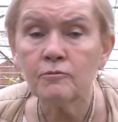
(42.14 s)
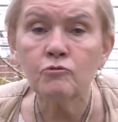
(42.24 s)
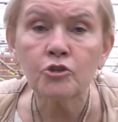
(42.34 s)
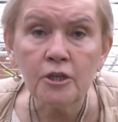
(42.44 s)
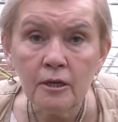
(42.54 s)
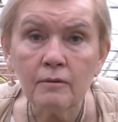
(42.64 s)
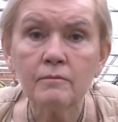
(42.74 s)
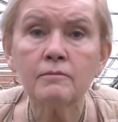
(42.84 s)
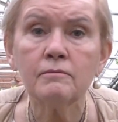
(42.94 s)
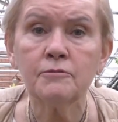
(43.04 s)
уже
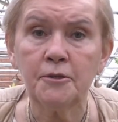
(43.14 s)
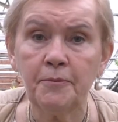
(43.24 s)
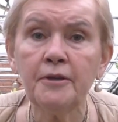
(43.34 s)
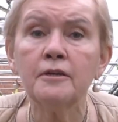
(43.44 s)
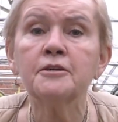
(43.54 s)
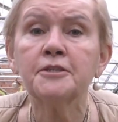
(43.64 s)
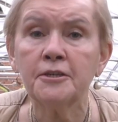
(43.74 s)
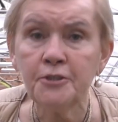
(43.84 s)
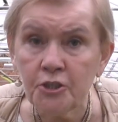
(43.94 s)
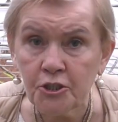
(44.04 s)
теперь
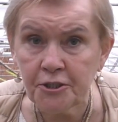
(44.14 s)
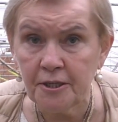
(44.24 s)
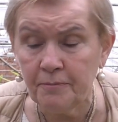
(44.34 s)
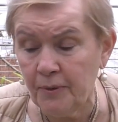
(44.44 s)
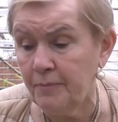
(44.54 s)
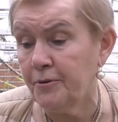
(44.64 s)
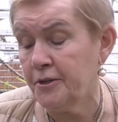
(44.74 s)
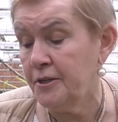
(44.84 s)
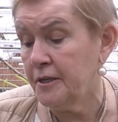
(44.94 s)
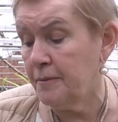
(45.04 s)
экзотические
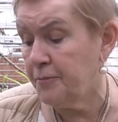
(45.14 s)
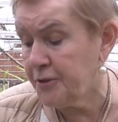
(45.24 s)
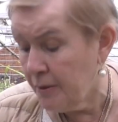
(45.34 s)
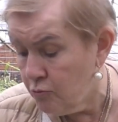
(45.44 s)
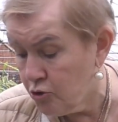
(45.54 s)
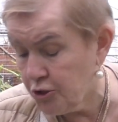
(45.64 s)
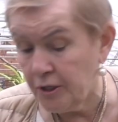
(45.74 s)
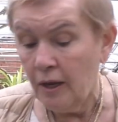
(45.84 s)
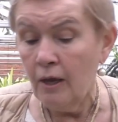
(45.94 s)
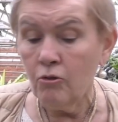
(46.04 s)
папоротники, потому
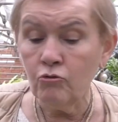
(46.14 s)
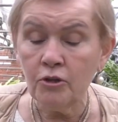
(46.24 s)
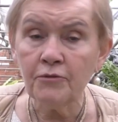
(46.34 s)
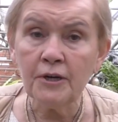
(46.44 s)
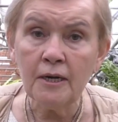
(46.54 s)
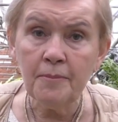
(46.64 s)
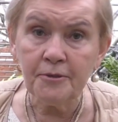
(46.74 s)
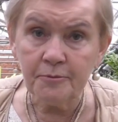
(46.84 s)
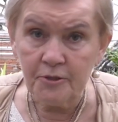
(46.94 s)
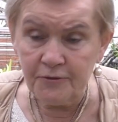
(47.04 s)
что, ну,
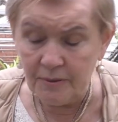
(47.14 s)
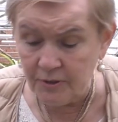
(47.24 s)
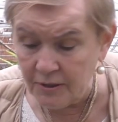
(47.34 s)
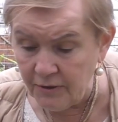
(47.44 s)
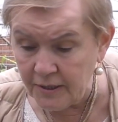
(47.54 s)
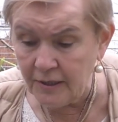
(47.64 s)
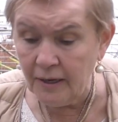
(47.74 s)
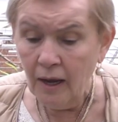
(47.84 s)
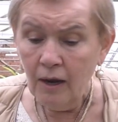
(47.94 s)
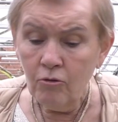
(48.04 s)
нефролепец, мы с вами
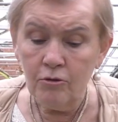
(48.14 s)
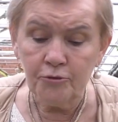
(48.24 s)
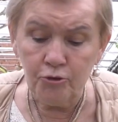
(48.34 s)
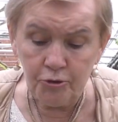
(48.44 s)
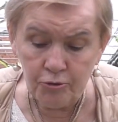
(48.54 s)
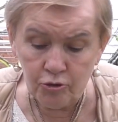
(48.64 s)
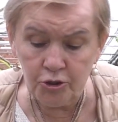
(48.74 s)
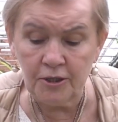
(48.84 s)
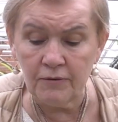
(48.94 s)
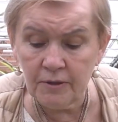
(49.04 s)
говорили, он все-таки уже
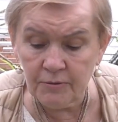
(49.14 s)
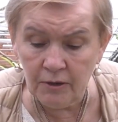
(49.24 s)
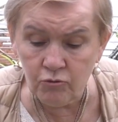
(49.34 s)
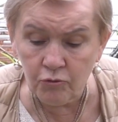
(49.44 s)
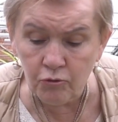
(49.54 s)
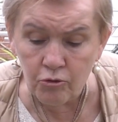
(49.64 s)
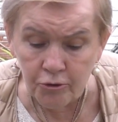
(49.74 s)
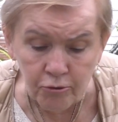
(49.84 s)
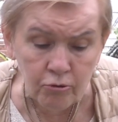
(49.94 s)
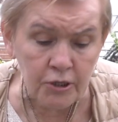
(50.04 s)
давным-давно в
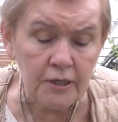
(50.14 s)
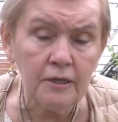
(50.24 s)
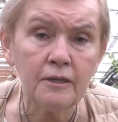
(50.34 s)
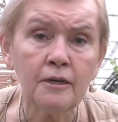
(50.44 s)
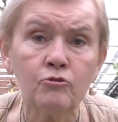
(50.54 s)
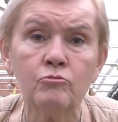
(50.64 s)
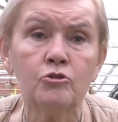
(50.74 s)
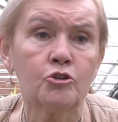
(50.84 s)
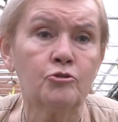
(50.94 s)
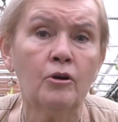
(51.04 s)
культуре, и я
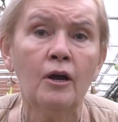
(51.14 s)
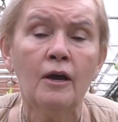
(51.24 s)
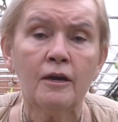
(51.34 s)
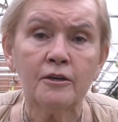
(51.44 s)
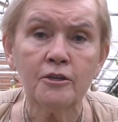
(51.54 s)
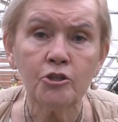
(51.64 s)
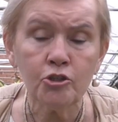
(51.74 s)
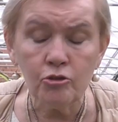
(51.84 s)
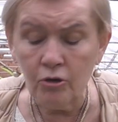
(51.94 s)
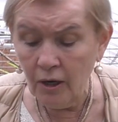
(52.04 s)
думаю, что
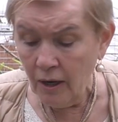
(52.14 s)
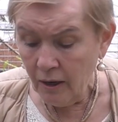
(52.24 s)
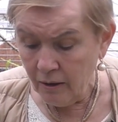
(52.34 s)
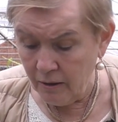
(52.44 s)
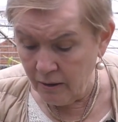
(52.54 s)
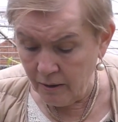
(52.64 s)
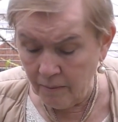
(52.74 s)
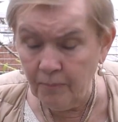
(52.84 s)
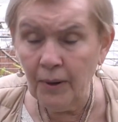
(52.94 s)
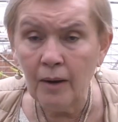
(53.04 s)
еще э,
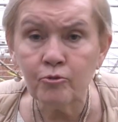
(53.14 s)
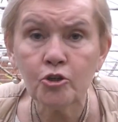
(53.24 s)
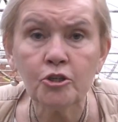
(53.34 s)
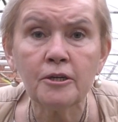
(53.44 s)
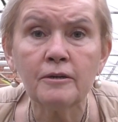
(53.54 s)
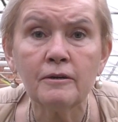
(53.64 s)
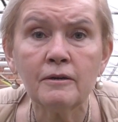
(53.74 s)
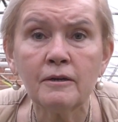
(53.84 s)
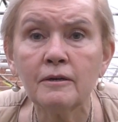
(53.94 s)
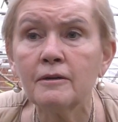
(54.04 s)
бабушки
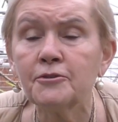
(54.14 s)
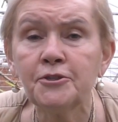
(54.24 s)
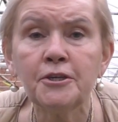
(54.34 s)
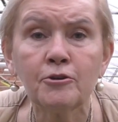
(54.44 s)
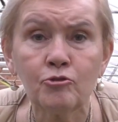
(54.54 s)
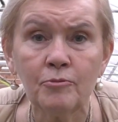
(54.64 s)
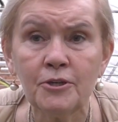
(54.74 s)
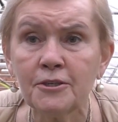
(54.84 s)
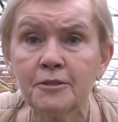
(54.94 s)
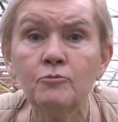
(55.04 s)
э, тех, кто
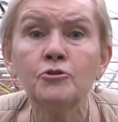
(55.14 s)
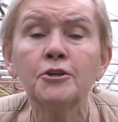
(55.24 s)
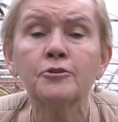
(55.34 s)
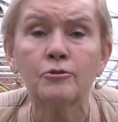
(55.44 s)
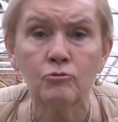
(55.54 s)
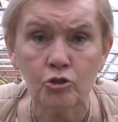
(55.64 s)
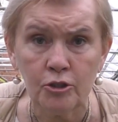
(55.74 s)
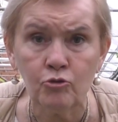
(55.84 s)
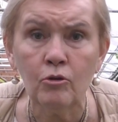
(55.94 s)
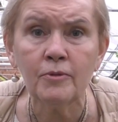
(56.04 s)
меня смотрит, уже
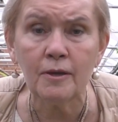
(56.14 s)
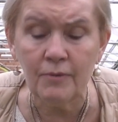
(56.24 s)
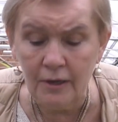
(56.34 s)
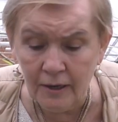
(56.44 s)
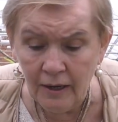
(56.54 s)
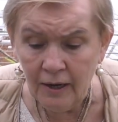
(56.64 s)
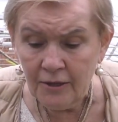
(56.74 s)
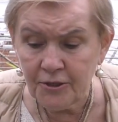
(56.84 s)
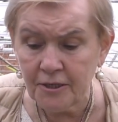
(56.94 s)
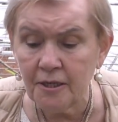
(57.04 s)
дома имели
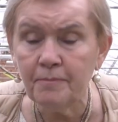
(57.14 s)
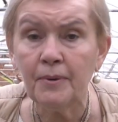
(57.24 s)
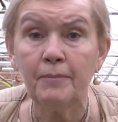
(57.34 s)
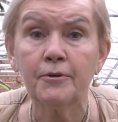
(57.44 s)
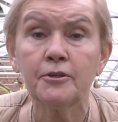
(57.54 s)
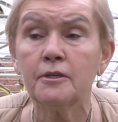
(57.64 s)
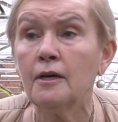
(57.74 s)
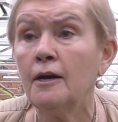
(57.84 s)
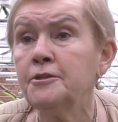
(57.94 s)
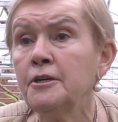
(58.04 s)
такие папоротники.
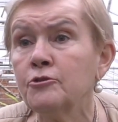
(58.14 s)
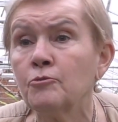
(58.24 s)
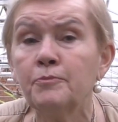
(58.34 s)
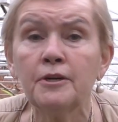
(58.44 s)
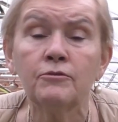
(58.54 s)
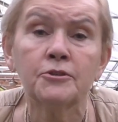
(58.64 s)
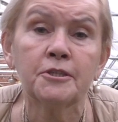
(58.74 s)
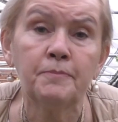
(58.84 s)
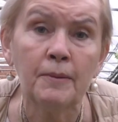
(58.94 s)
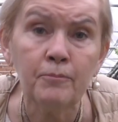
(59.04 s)
Адиантум
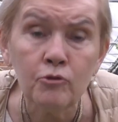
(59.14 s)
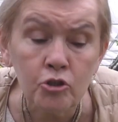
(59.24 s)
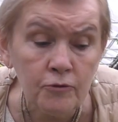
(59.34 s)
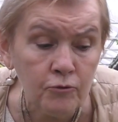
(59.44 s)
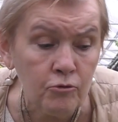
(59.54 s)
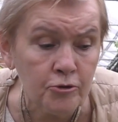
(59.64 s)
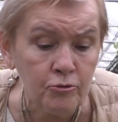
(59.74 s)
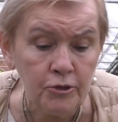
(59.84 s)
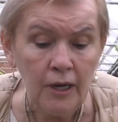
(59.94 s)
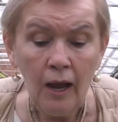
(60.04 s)
появился попозже в
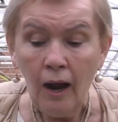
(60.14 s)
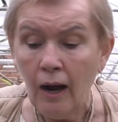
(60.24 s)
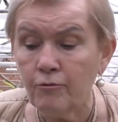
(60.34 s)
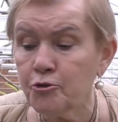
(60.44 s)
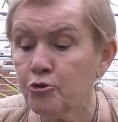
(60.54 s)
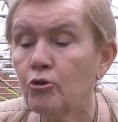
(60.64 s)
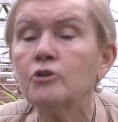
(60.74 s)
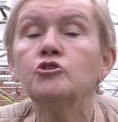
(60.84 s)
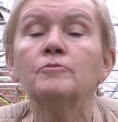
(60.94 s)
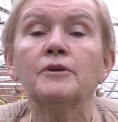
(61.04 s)
культуре, а вот то, о
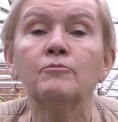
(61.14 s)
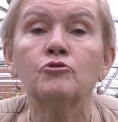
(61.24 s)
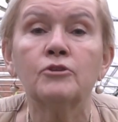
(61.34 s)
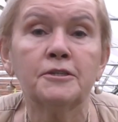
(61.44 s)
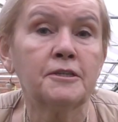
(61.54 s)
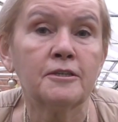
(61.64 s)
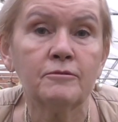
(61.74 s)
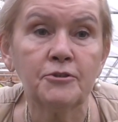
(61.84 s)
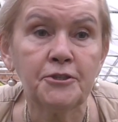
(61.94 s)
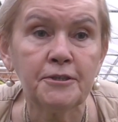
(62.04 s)
чем я буду
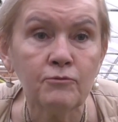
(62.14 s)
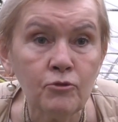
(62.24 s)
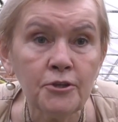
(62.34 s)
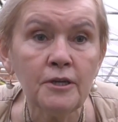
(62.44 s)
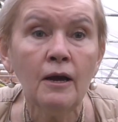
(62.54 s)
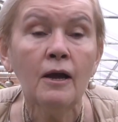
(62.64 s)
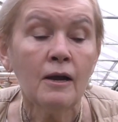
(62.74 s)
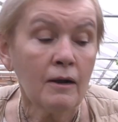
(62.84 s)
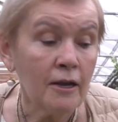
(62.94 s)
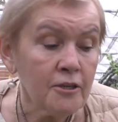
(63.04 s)
рассказывать сегодня,
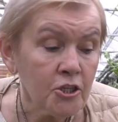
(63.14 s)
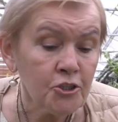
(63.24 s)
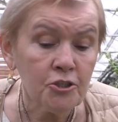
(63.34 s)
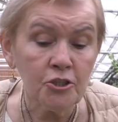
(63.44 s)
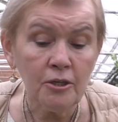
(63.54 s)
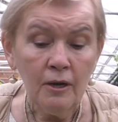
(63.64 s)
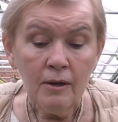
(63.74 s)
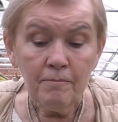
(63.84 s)
конечно же,